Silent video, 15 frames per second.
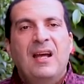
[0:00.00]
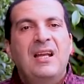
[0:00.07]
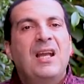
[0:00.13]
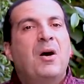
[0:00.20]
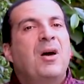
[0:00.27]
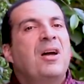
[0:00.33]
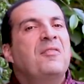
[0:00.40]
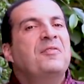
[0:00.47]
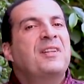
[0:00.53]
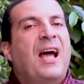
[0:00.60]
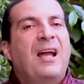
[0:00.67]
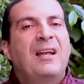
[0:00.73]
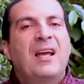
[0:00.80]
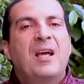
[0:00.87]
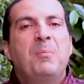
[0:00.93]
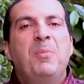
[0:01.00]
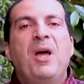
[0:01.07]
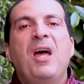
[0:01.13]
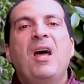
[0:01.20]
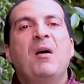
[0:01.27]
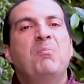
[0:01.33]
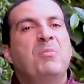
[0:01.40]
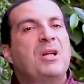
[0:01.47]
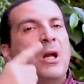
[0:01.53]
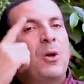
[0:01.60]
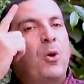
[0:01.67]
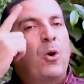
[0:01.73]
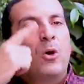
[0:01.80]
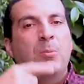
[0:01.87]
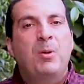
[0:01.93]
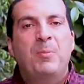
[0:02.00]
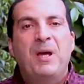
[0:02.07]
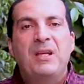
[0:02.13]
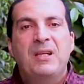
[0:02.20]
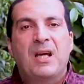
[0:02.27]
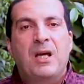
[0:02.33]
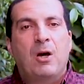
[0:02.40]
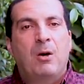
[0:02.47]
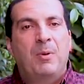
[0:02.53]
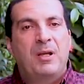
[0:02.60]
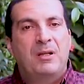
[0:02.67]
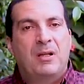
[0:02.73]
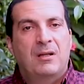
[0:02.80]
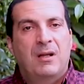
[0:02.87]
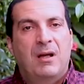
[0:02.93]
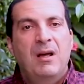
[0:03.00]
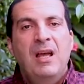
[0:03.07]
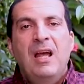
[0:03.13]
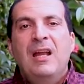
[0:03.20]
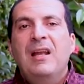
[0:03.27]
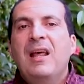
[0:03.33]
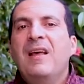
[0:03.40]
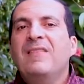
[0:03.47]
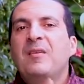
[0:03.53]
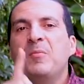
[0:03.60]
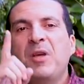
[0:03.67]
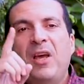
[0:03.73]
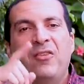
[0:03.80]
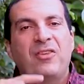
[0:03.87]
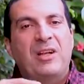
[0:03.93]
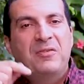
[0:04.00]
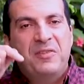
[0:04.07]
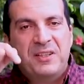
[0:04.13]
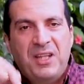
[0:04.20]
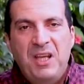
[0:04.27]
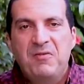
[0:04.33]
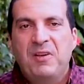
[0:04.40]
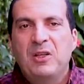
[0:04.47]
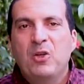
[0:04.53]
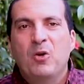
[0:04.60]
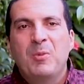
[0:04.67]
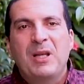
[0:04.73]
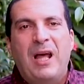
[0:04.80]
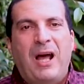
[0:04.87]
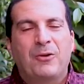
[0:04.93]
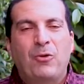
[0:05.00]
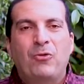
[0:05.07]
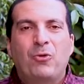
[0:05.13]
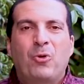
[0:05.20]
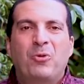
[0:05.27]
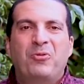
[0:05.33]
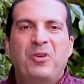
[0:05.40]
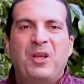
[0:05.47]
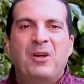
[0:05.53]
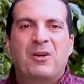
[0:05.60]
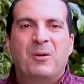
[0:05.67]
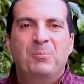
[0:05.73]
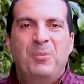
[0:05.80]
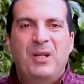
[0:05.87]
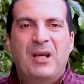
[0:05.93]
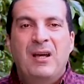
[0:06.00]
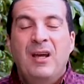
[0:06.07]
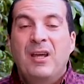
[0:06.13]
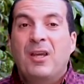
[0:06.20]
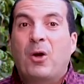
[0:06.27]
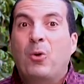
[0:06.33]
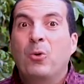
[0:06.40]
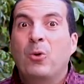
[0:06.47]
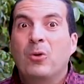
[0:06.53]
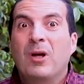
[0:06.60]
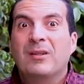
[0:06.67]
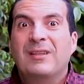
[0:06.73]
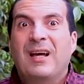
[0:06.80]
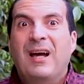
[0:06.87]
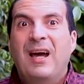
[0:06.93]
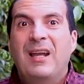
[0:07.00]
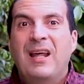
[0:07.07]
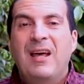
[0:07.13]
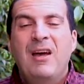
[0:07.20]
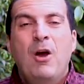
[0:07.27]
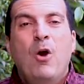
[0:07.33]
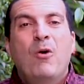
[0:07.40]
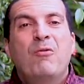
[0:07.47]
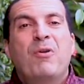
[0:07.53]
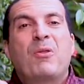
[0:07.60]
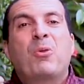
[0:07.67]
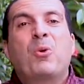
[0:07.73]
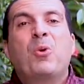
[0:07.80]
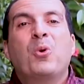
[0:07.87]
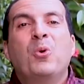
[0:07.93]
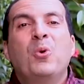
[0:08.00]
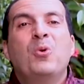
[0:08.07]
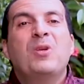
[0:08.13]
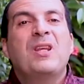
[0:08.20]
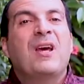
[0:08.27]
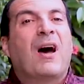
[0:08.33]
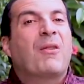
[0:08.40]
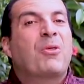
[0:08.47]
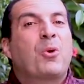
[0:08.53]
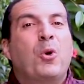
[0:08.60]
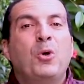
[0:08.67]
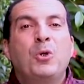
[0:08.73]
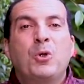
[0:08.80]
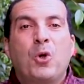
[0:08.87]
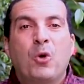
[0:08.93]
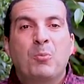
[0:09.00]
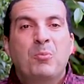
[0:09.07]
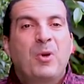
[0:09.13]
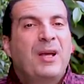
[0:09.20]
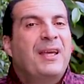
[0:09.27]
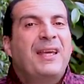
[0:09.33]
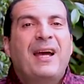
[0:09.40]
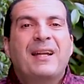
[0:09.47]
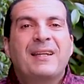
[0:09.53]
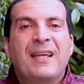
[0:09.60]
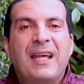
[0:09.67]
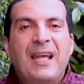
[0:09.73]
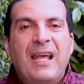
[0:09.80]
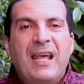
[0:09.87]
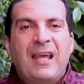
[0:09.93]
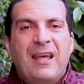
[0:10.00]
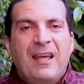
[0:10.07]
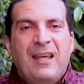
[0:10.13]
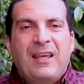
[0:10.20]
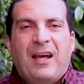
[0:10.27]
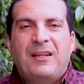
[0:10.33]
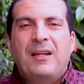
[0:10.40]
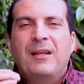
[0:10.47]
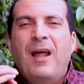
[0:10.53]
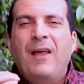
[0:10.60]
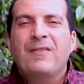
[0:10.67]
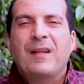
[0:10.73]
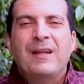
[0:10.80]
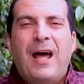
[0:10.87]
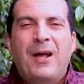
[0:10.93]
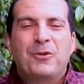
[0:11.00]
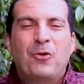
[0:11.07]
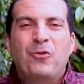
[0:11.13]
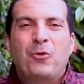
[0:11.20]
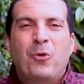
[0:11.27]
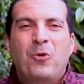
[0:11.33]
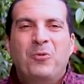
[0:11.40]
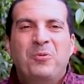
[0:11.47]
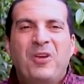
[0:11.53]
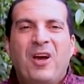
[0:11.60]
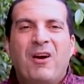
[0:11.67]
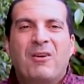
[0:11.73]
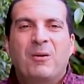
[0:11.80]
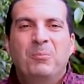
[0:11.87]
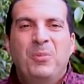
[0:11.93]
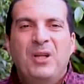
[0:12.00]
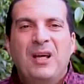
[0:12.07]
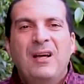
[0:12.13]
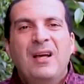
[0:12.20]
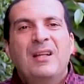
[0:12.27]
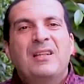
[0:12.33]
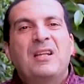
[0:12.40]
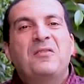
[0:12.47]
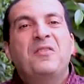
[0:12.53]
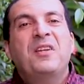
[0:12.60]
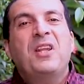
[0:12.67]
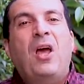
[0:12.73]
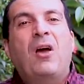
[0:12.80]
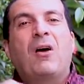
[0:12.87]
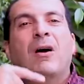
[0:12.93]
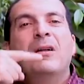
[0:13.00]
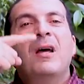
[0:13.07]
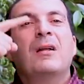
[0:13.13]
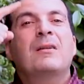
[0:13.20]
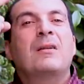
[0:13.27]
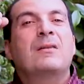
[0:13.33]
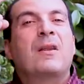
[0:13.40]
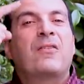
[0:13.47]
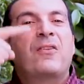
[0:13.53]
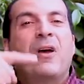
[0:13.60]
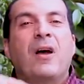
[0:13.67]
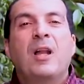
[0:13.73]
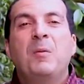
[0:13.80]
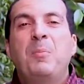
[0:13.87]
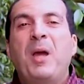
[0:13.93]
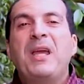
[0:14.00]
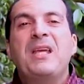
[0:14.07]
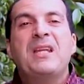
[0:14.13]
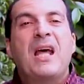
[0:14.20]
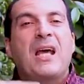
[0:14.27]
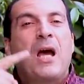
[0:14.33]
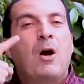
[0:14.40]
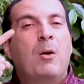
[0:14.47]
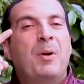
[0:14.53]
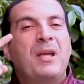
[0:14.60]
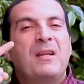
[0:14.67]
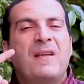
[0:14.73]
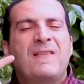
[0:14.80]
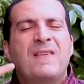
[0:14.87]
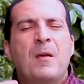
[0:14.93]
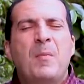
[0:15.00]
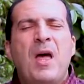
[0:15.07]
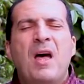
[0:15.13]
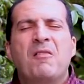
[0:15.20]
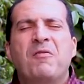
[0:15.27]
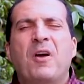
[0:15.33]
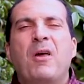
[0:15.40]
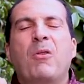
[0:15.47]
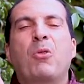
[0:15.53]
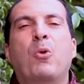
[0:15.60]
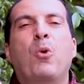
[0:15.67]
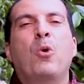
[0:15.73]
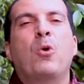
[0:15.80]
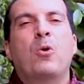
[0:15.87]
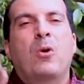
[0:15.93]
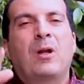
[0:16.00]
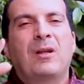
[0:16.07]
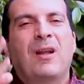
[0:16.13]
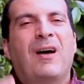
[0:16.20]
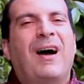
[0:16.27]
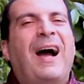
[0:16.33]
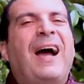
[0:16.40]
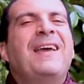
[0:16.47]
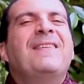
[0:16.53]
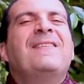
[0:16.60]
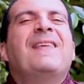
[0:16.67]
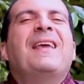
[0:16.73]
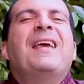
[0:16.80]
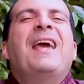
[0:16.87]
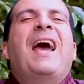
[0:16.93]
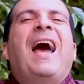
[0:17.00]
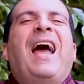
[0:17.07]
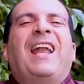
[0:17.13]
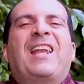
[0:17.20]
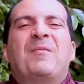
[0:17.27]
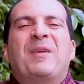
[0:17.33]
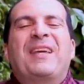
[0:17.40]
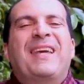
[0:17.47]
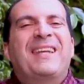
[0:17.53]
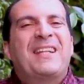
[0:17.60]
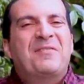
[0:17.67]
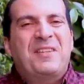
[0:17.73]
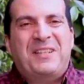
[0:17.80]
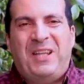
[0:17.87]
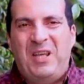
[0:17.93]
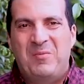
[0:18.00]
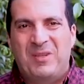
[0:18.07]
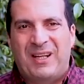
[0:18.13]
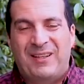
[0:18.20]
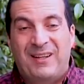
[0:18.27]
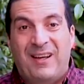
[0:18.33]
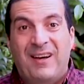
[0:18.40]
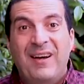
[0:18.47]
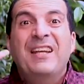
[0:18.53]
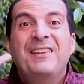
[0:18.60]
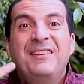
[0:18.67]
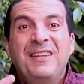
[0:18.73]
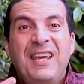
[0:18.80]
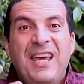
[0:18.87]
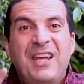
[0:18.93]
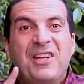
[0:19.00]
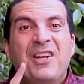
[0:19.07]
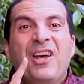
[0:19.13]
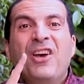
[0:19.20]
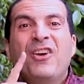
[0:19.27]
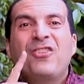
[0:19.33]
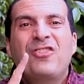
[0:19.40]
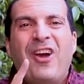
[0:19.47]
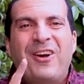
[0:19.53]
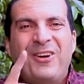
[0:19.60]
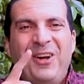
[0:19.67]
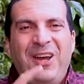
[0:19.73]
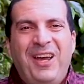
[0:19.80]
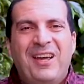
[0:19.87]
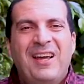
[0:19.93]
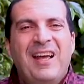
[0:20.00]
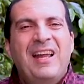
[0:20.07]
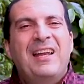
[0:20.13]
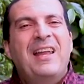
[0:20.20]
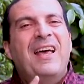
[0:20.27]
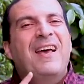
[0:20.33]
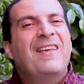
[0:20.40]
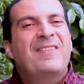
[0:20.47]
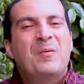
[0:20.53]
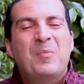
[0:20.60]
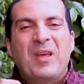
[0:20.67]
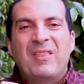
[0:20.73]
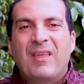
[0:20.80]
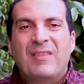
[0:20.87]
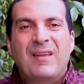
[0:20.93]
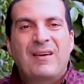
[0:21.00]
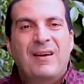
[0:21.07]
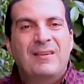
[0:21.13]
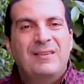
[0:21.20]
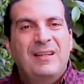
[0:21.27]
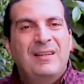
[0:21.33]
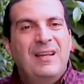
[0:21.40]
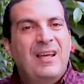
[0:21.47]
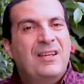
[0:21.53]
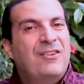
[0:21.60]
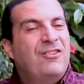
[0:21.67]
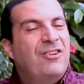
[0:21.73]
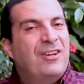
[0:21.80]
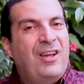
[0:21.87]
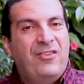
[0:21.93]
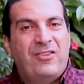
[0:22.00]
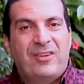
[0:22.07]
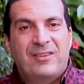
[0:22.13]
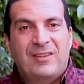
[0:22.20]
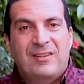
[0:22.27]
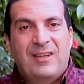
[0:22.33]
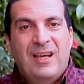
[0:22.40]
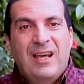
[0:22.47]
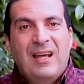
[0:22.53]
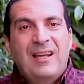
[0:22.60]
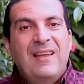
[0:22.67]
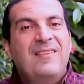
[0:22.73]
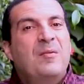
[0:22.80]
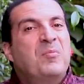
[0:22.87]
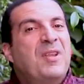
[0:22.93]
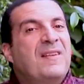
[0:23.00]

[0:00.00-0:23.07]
الا ويفتح لك باب من القرب بينك وبين الله لازم لازم يحصل فتح في اليوم اللي هتذكر فيه ربنا يقول الله تعالى فاذكروني أذكركم يعني إيه؟ يعني اللحظة اللي هتذكر فيها ربنا تتفتح قناة اتصال بينك وبين السماء فيذكرك الله عايز إيه أحلى من كده فتح من الله اتنين شرح لازم إذا ذكرت الله يتشرح صدرك لازم